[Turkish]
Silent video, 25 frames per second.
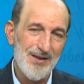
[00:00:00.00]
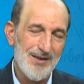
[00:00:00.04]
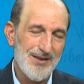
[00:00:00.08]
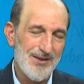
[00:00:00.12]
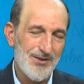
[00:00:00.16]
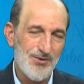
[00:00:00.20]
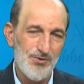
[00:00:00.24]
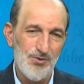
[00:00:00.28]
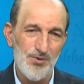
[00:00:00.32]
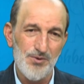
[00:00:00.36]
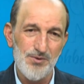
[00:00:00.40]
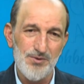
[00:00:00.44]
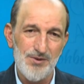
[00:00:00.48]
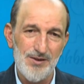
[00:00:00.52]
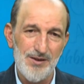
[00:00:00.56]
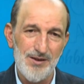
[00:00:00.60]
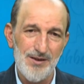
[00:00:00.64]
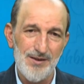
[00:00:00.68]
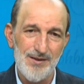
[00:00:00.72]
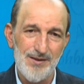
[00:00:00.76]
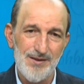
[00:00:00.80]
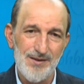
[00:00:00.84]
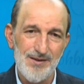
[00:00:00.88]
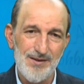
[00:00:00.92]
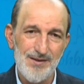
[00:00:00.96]
vakit yok ki.
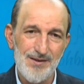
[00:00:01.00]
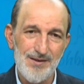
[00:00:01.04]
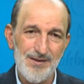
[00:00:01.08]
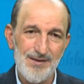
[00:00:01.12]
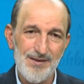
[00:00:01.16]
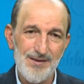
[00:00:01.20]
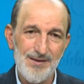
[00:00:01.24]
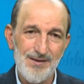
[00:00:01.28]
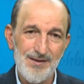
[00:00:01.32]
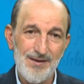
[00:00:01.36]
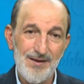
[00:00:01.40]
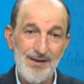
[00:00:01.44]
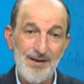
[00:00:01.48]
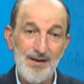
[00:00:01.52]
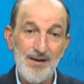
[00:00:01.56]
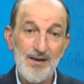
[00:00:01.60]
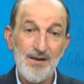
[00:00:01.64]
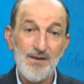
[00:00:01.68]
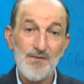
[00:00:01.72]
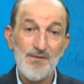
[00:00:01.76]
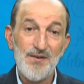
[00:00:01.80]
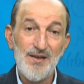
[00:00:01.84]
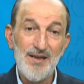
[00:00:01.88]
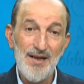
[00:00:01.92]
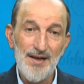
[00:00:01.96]

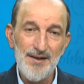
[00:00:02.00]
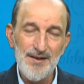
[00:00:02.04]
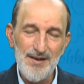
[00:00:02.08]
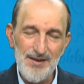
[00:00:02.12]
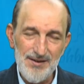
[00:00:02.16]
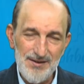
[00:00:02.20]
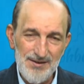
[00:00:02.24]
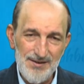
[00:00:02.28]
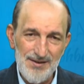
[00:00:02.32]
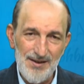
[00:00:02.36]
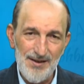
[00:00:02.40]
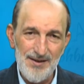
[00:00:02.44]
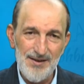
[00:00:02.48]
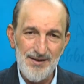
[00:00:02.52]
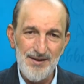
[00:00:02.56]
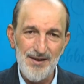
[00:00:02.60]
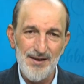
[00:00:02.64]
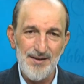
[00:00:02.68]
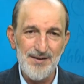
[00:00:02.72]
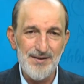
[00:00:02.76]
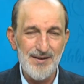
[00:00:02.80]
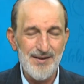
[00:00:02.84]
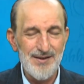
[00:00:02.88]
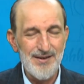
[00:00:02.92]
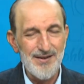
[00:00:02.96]
Filan hastanın
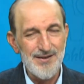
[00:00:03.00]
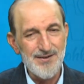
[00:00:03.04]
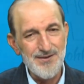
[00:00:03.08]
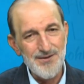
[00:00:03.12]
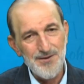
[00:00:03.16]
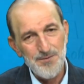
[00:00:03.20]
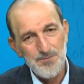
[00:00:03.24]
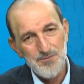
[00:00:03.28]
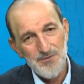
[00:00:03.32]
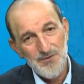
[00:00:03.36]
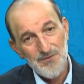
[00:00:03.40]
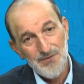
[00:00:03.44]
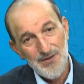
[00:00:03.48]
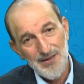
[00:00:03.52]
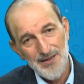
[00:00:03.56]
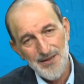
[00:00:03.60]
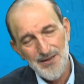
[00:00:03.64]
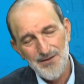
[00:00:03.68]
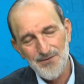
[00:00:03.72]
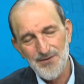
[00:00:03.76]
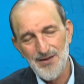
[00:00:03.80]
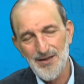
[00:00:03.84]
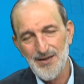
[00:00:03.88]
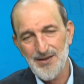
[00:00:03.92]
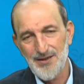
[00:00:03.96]
yanına gittim
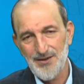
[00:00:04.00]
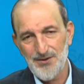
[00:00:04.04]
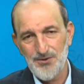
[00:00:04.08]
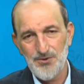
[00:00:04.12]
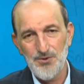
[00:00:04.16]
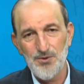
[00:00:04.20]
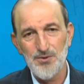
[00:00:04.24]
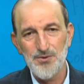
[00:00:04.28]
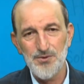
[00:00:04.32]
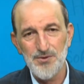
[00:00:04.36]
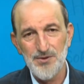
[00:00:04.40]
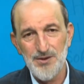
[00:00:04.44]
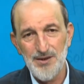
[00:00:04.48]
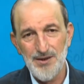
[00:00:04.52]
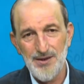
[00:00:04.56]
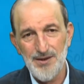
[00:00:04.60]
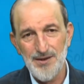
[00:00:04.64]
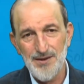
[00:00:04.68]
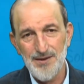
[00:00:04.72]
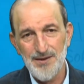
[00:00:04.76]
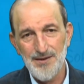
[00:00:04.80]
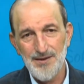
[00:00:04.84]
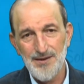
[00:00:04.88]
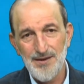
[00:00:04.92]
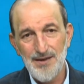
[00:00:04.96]
valla vakit yok ki.
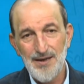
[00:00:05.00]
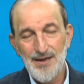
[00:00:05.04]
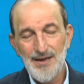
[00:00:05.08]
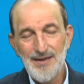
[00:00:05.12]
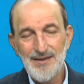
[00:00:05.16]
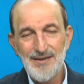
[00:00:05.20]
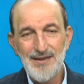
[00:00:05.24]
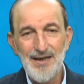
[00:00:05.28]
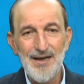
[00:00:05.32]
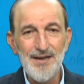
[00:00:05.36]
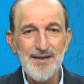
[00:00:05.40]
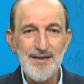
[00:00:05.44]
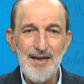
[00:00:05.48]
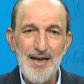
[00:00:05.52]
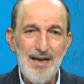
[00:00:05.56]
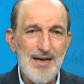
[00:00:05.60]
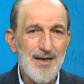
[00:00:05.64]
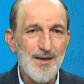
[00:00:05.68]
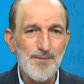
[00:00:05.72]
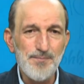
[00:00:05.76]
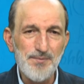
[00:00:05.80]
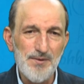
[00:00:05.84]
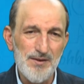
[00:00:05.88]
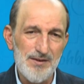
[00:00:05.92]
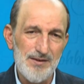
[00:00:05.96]
Ya ne
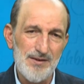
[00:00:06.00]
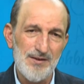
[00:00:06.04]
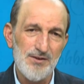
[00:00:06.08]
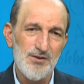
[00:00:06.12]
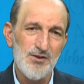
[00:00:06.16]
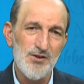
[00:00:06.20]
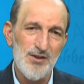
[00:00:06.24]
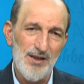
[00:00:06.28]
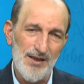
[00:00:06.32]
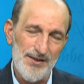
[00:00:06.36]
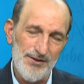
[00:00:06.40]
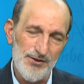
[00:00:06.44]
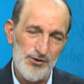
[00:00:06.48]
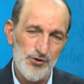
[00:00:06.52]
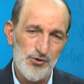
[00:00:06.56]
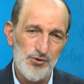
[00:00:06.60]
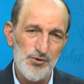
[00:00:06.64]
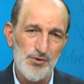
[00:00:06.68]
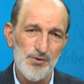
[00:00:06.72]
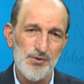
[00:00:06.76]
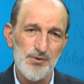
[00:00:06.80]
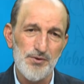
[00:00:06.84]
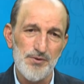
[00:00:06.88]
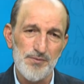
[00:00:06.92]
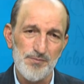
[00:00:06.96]
yapırdın
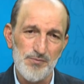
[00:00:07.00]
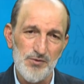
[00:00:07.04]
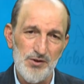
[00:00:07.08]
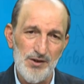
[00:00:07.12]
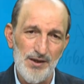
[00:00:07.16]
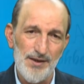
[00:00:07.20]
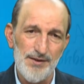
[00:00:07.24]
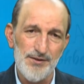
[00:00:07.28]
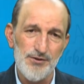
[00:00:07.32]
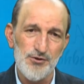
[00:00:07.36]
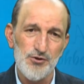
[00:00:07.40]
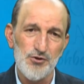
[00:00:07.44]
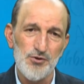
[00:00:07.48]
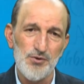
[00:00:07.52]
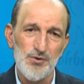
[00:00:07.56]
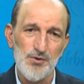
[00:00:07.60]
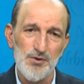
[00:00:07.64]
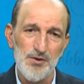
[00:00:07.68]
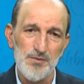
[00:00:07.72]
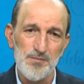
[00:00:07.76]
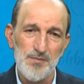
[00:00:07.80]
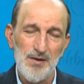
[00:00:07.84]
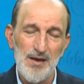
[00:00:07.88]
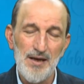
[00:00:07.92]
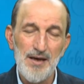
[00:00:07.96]
çalışıyorum
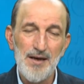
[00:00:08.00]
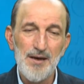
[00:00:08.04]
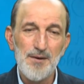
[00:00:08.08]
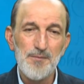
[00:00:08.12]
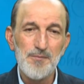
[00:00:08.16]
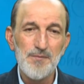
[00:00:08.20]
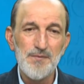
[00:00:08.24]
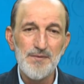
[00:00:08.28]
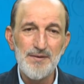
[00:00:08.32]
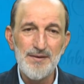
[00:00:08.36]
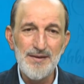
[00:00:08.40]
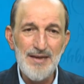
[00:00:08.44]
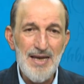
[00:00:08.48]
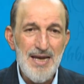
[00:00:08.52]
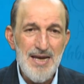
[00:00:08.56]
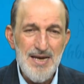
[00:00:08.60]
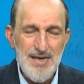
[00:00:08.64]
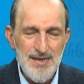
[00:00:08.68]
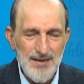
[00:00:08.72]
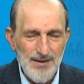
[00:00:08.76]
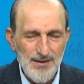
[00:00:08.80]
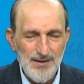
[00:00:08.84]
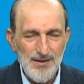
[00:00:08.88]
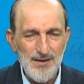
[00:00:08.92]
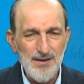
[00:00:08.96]
çalışıyorum.
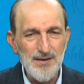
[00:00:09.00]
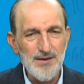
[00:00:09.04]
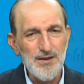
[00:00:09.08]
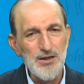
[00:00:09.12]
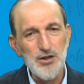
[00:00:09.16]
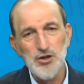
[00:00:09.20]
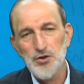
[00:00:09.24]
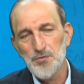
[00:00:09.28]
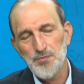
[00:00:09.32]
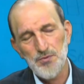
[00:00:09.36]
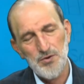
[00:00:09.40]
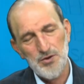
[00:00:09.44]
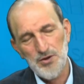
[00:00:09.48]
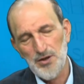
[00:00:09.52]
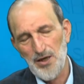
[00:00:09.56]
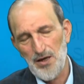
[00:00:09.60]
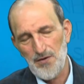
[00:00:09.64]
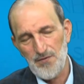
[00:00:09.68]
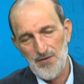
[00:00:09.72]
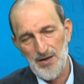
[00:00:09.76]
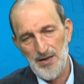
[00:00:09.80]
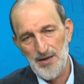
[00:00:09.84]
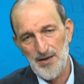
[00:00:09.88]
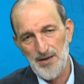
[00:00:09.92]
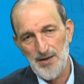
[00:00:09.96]
Ne ettin hiçbir
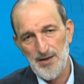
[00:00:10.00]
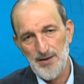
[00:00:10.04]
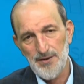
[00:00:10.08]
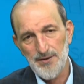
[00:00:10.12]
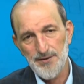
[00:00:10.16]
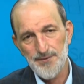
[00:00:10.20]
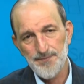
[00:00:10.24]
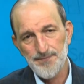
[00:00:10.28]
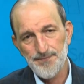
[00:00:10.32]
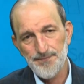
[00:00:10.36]
şey valla